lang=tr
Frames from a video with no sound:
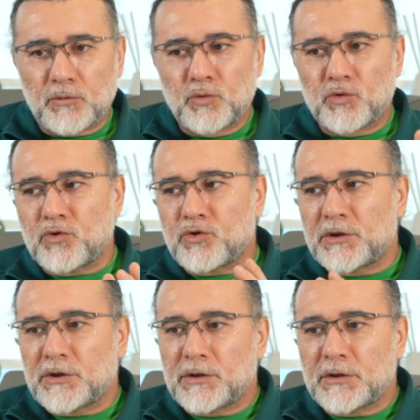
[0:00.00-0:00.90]

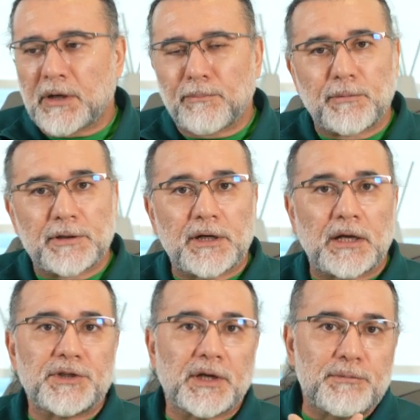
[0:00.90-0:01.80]
uçuş yapmaları
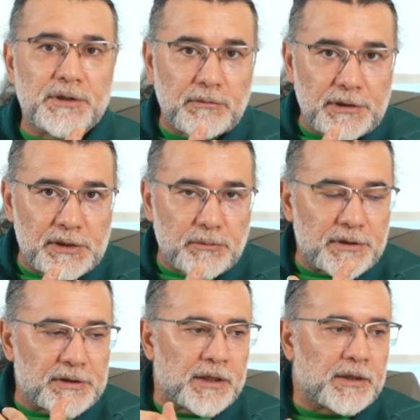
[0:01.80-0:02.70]
ancak bizim
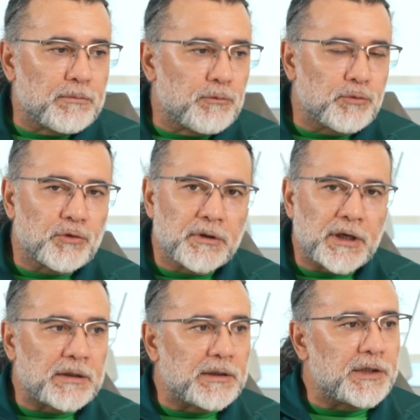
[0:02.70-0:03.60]
iznimizle mümkün.
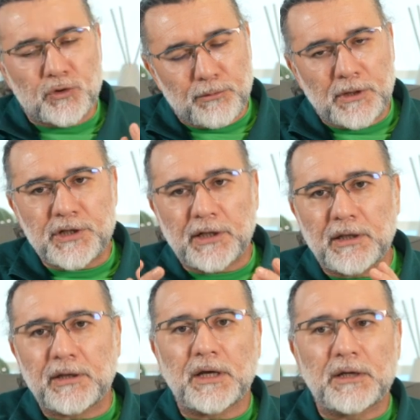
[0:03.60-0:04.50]
Kendilerine
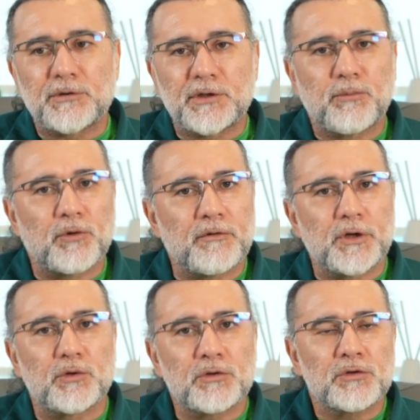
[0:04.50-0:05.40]
uçabileceklerine dair bir rapor
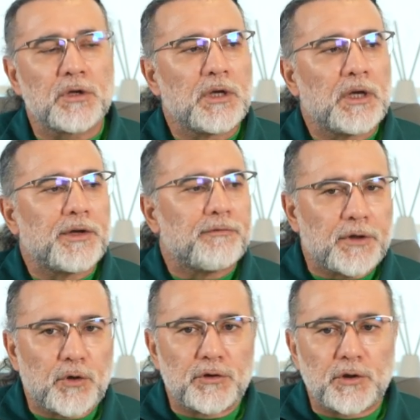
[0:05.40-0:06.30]
veriyoruz ve
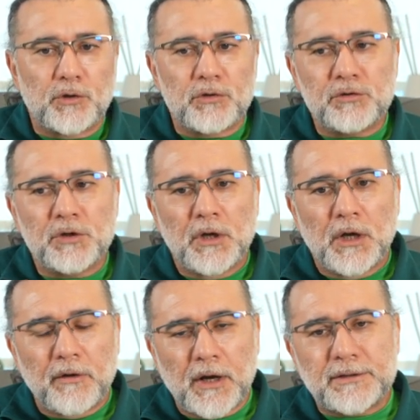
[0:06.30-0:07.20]
gönderiyoruz.
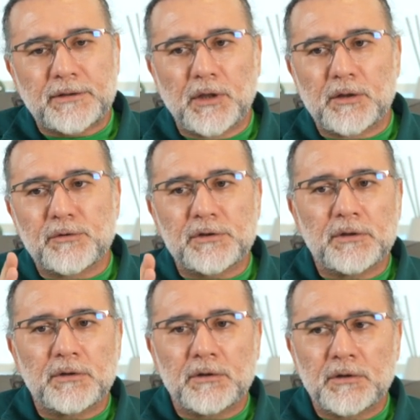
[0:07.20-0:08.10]
Ve hastalarımızı
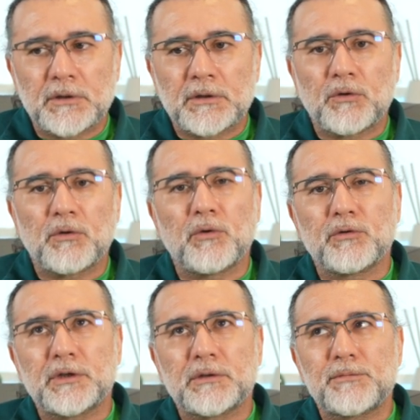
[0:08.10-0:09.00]
e,
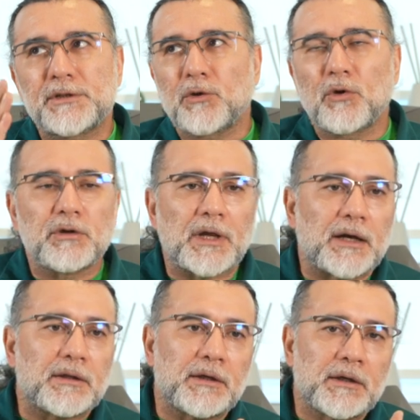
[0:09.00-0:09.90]
onların bize
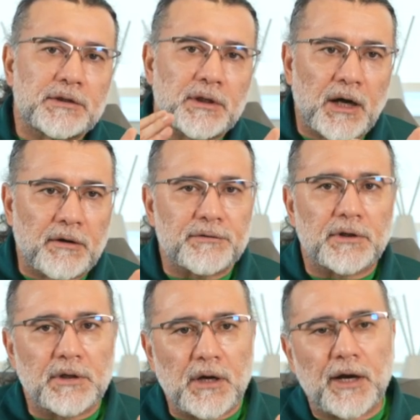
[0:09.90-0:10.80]
gönderdiği işte
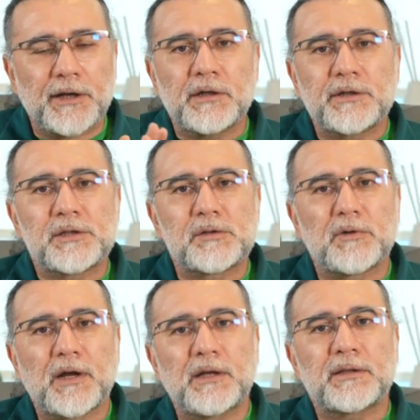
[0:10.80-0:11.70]
haftalık, aylık
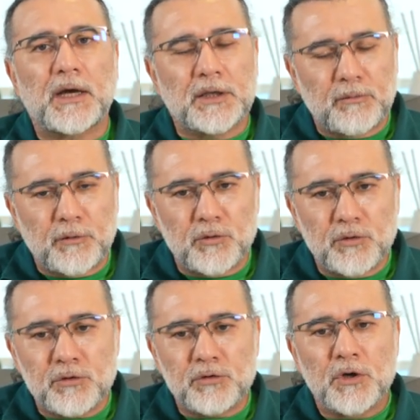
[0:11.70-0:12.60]
resimlerle takip
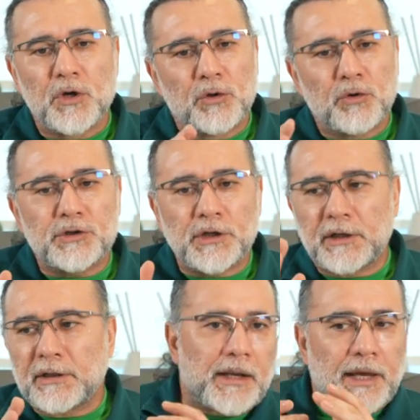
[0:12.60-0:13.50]
ediyoruz. O
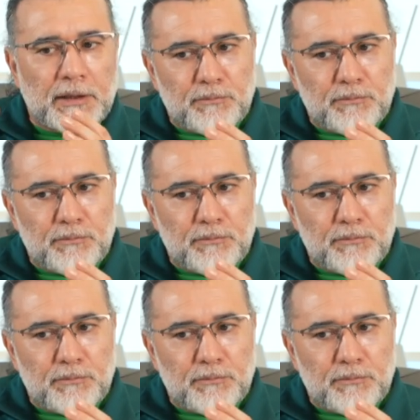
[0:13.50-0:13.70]
şekilde ek